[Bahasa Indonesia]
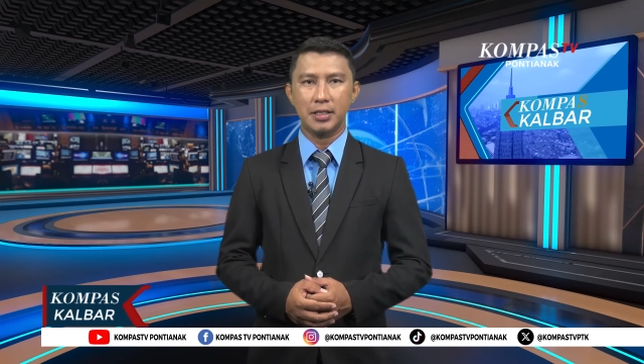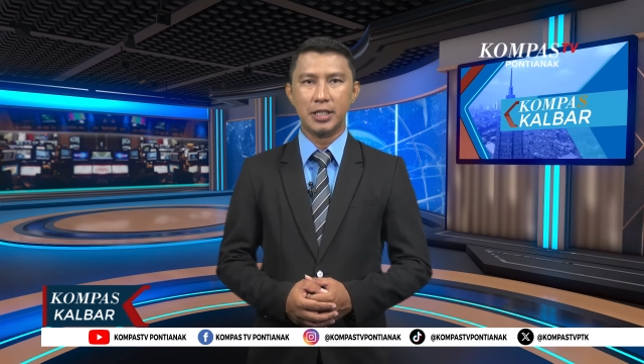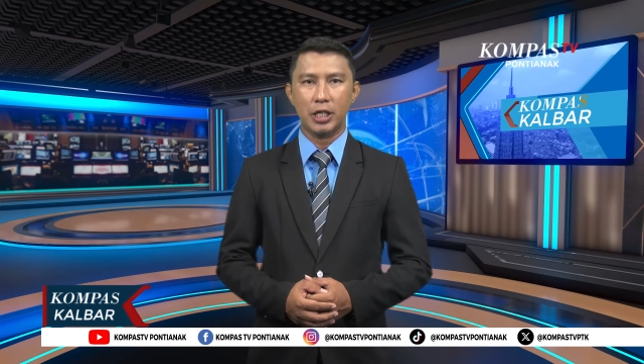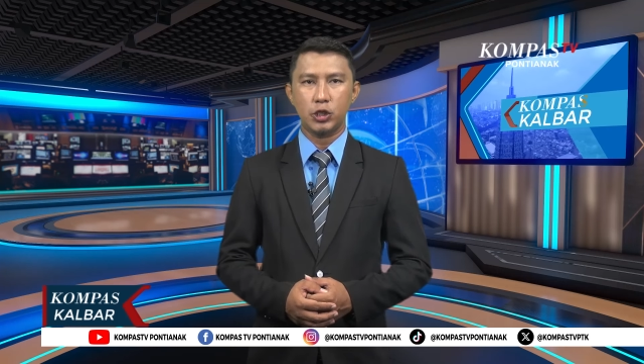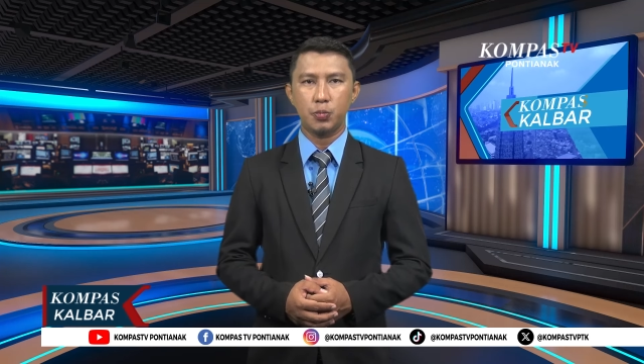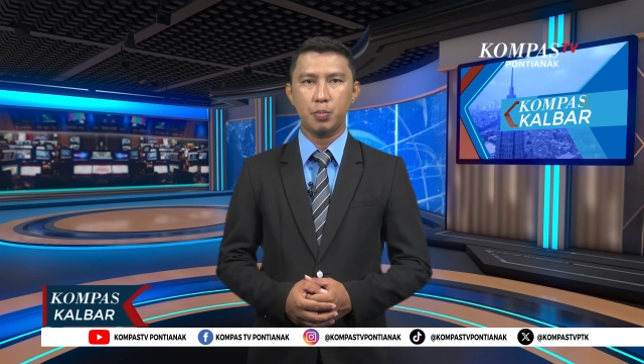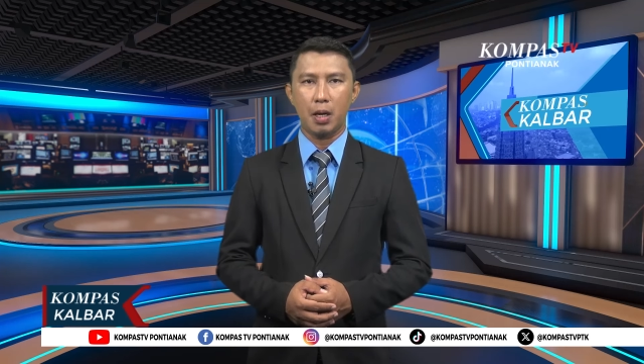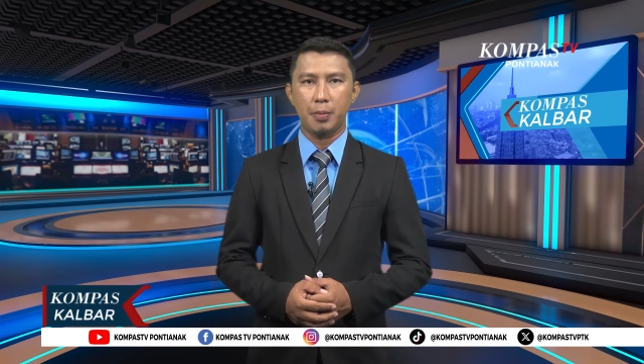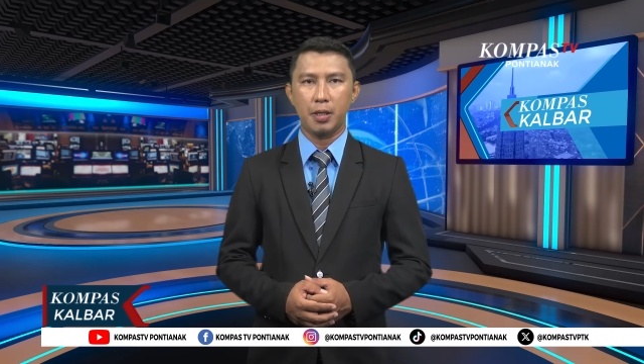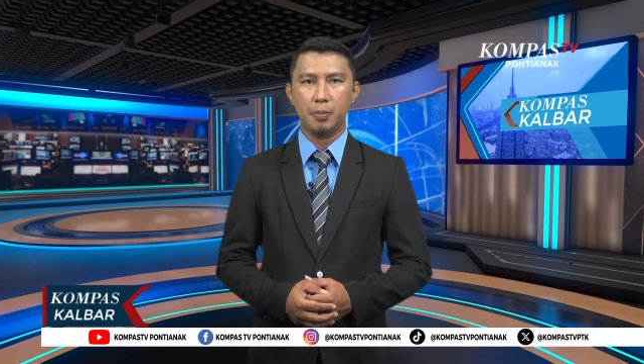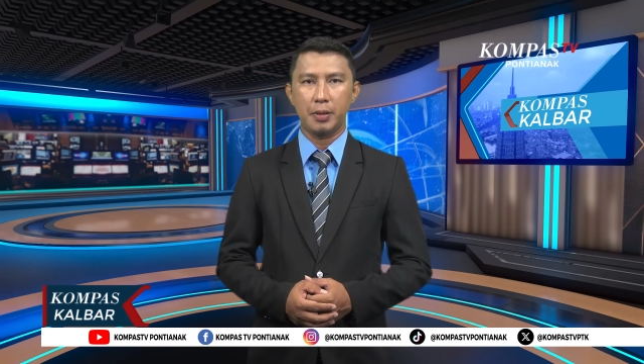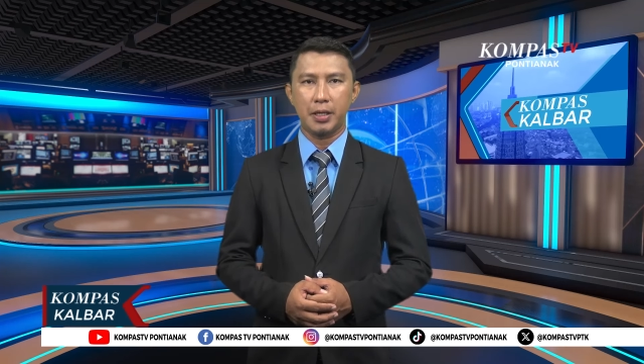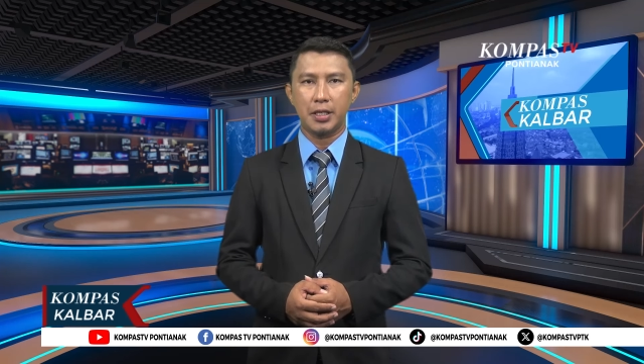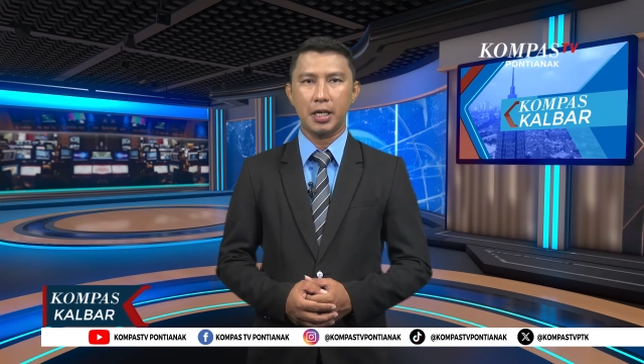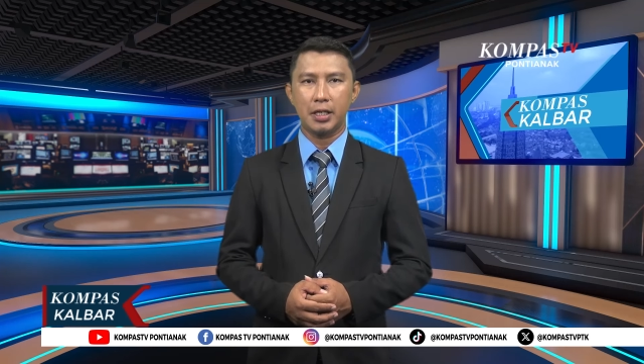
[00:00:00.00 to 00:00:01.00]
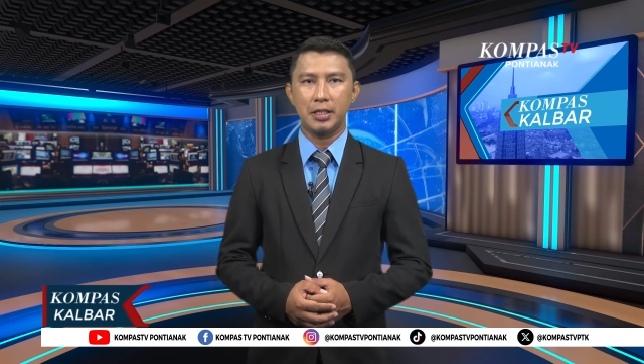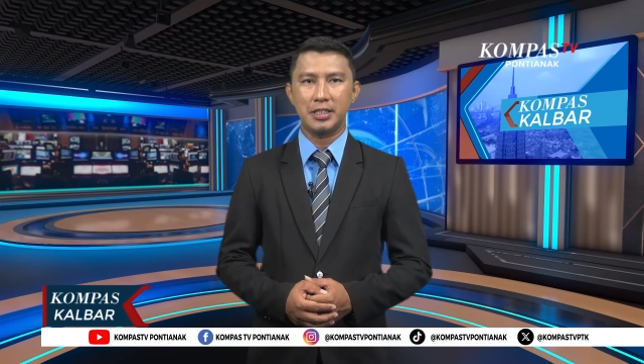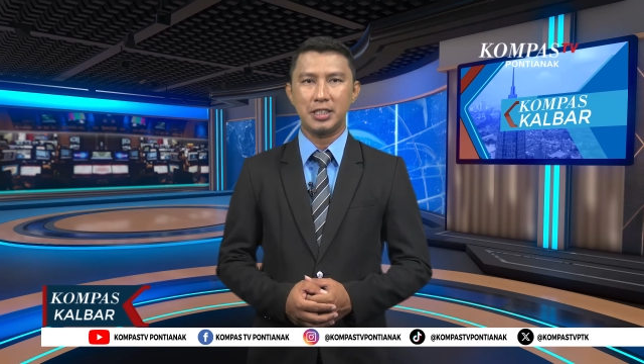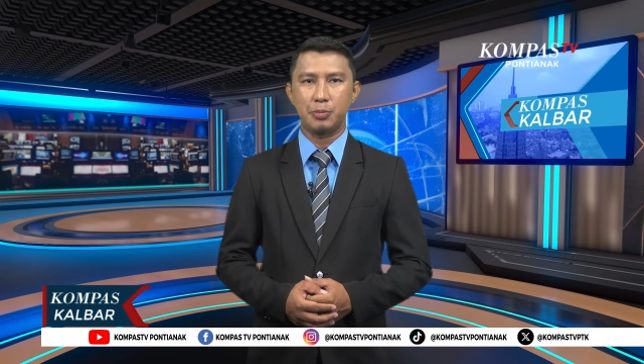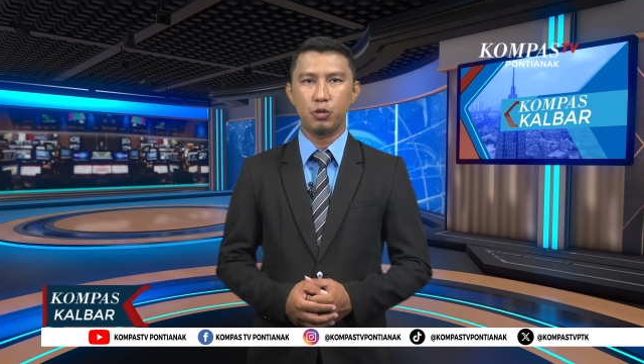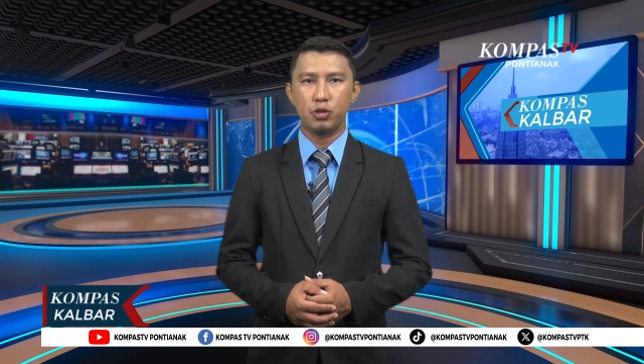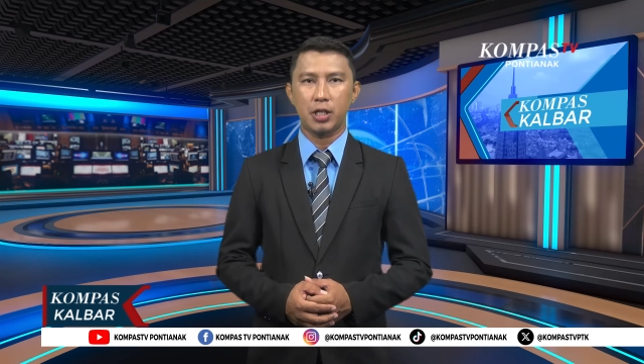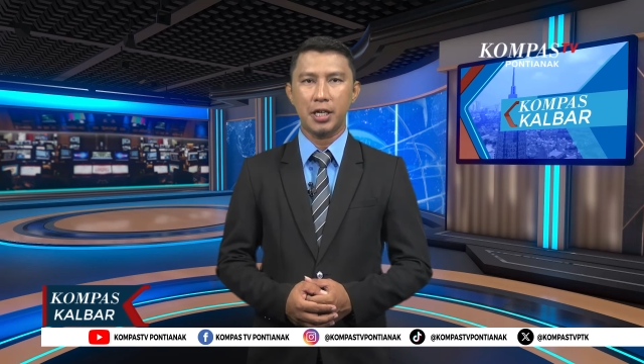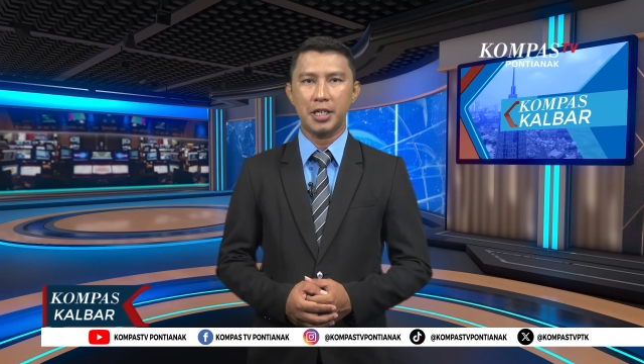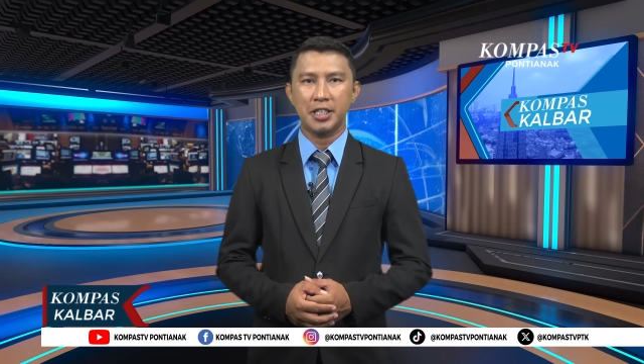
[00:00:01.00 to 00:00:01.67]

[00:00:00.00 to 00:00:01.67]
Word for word: satu pabrik briket di Semuntai,